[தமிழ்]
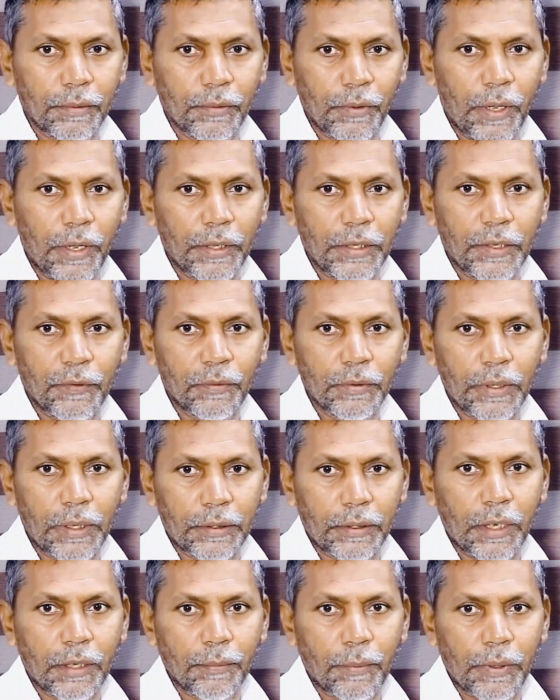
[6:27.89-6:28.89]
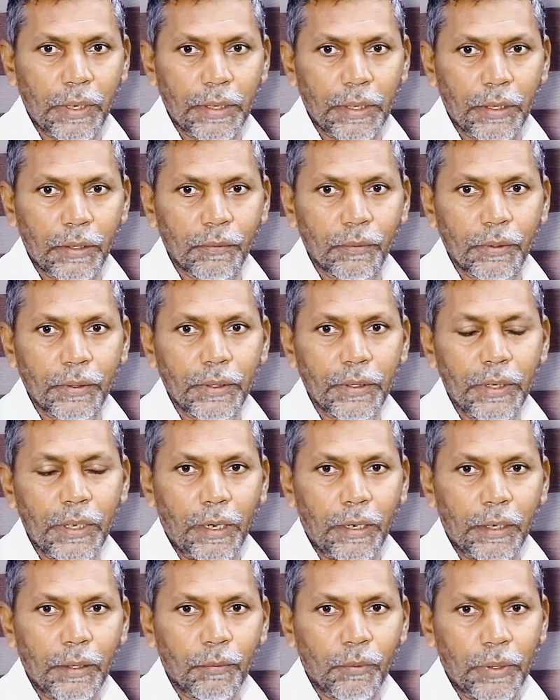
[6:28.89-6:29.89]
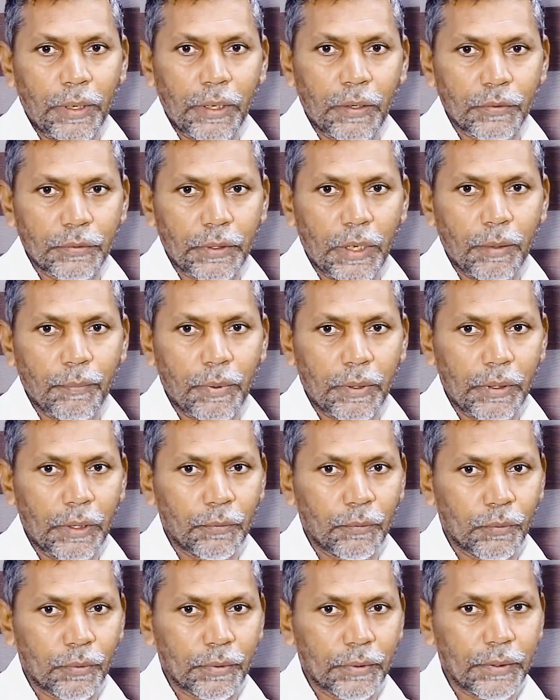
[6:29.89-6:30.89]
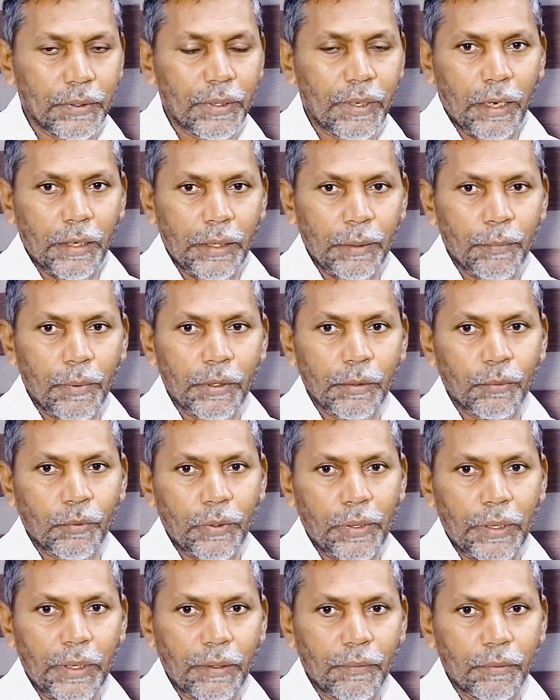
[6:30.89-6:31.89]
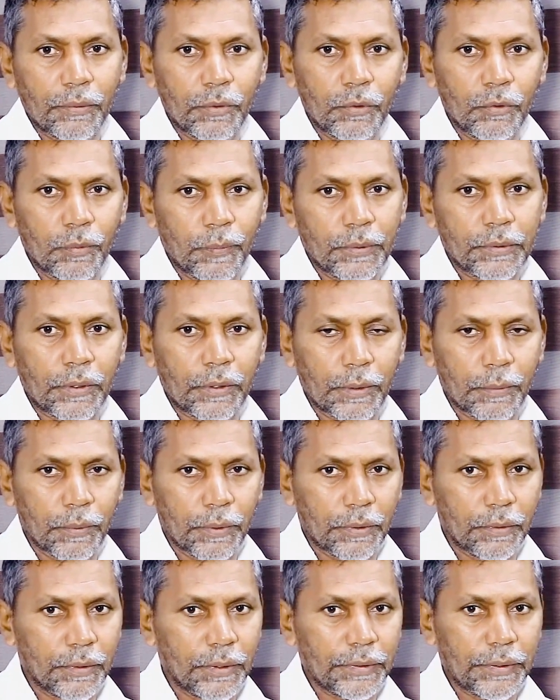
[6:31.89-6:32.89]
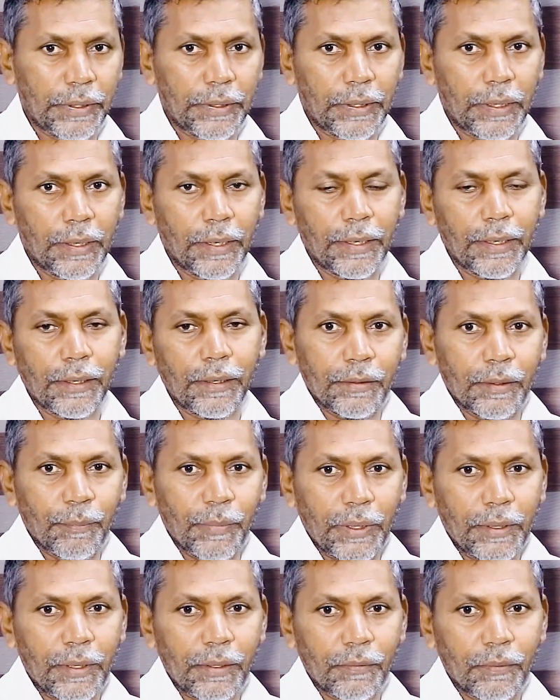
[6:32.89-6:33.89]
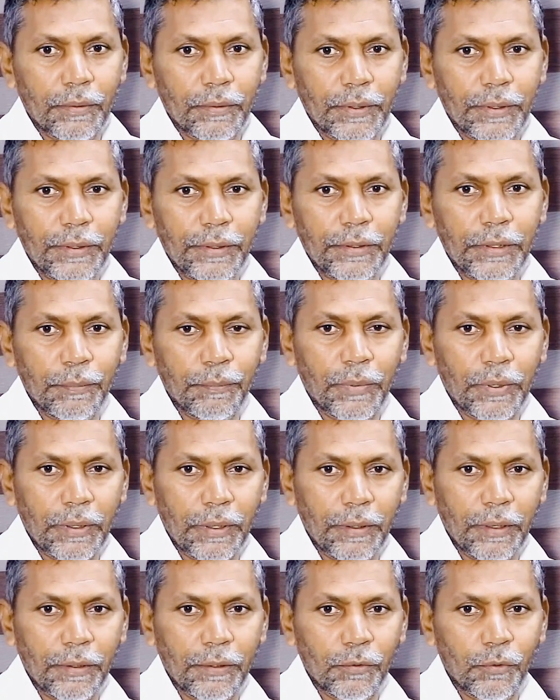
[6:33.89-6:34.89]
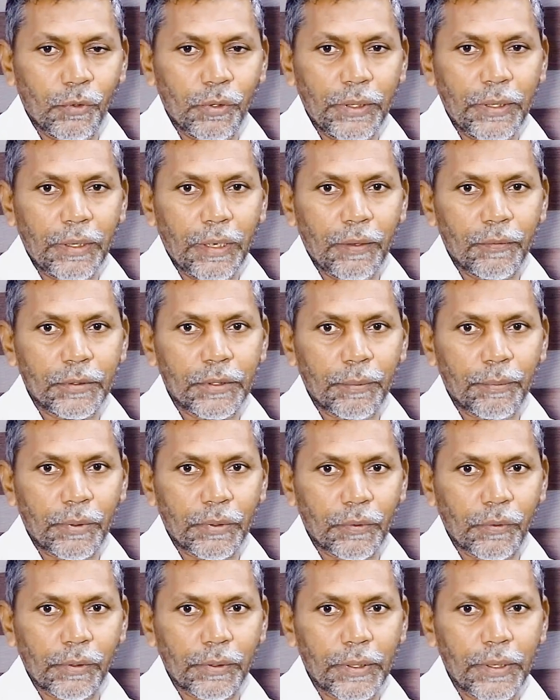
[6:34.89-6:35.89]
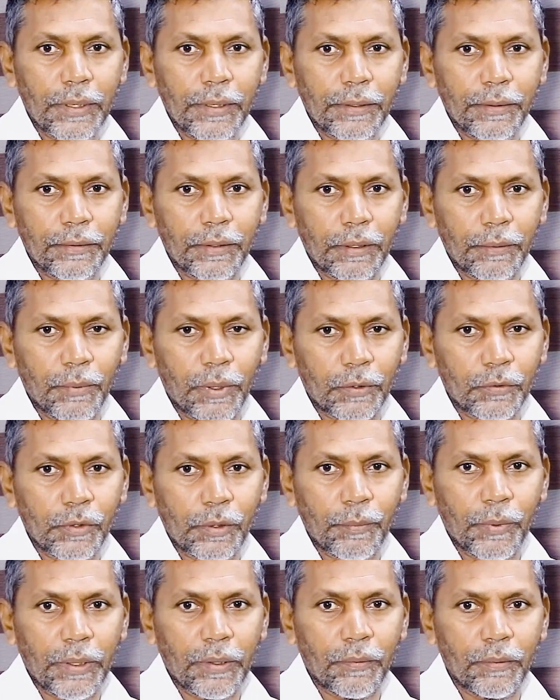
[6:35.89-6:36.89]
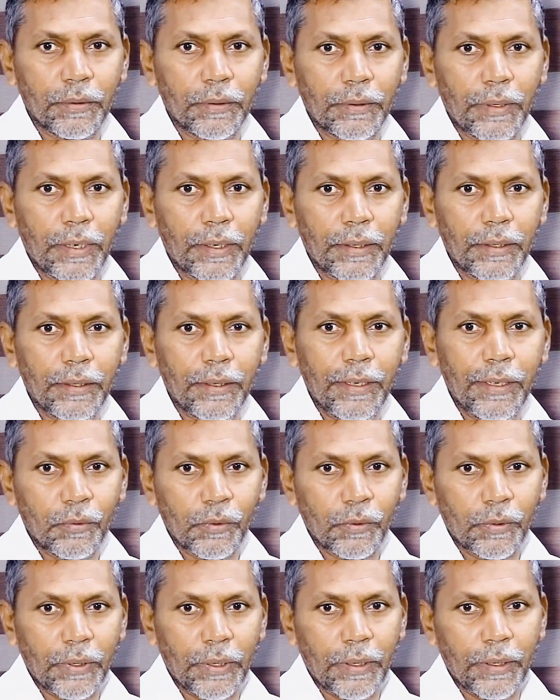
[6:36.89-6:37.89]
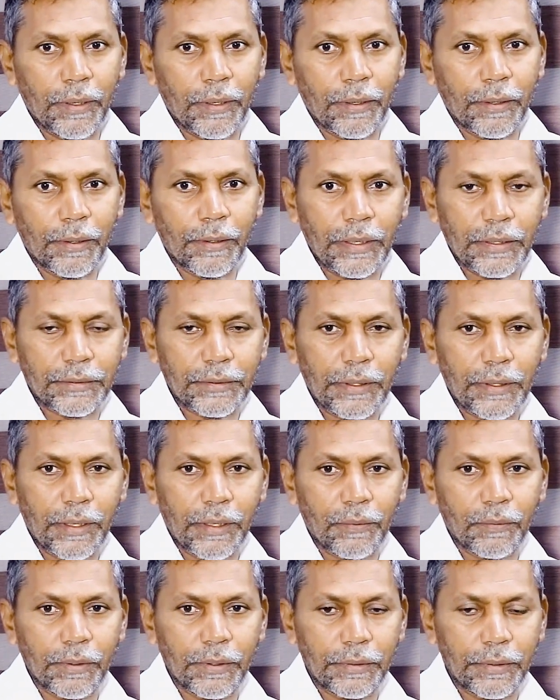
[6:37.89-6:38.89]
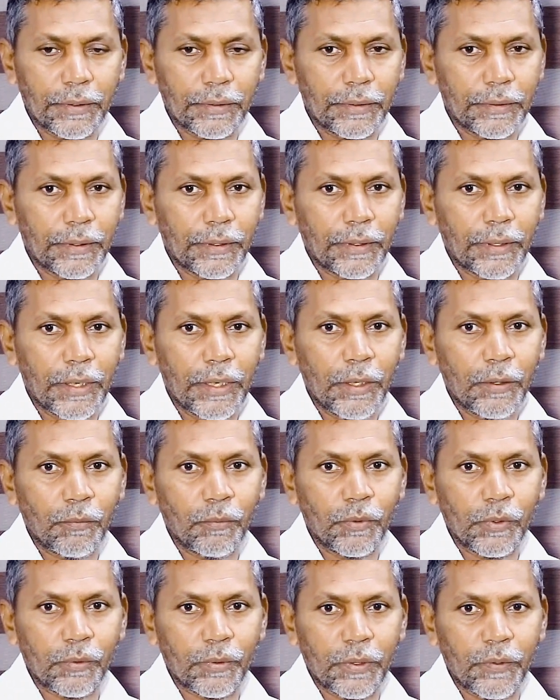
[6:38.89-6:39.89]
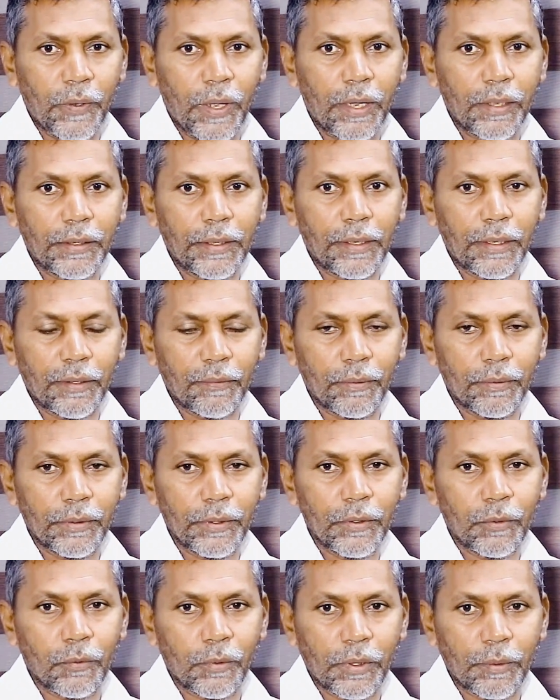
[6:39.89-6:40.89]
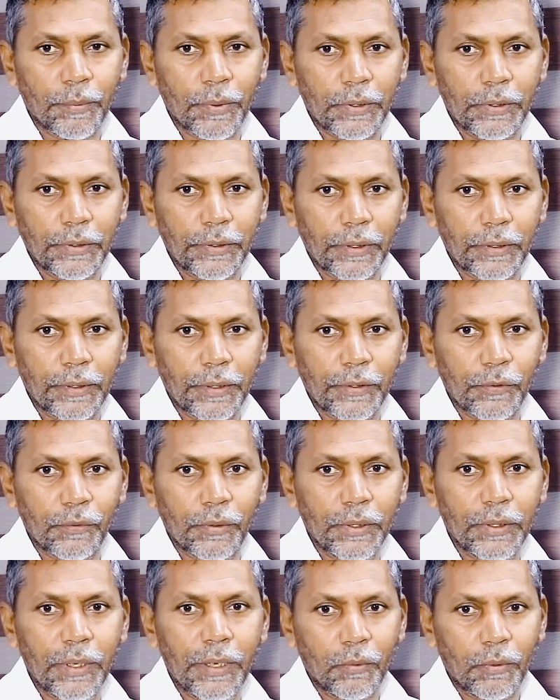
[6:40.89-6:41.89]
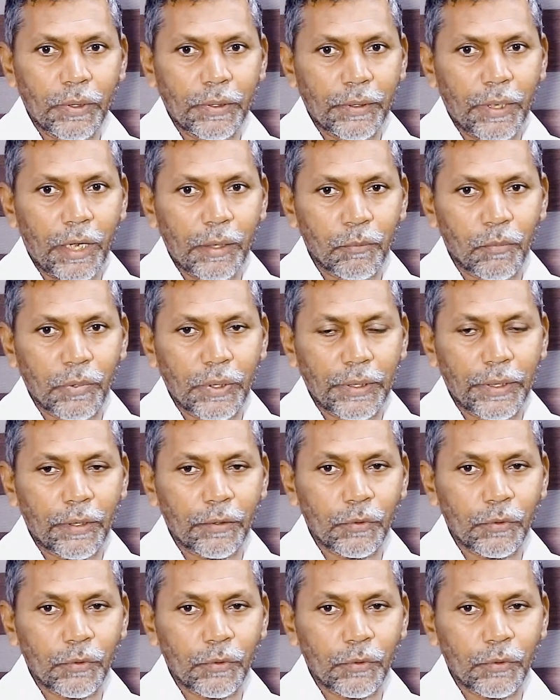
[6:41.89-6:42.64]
வியாதியும் வந்து அட்டாக் பண்ணாத அளவுக்கு நல்ல முறையில சாப்பாடுலாம் கொடுத்து கனிமான முறையில் வந்து உபசரிமா இருந்து செய்கிறாங்க இந்த மக்கள் வந்து இந்த மாதிரி நோய்கள் அவசரப்படுவர்கள் இந்த மருத்துவமனை வந்து நாடி உங்களுடைய கஷ்டங்களை வந்து தீர்த்துக்கங்க உங்களுடைய வியாதிகளை வந்து குணப்படுத்திக்கங்க சொல்லி உங்களை தான்புடன்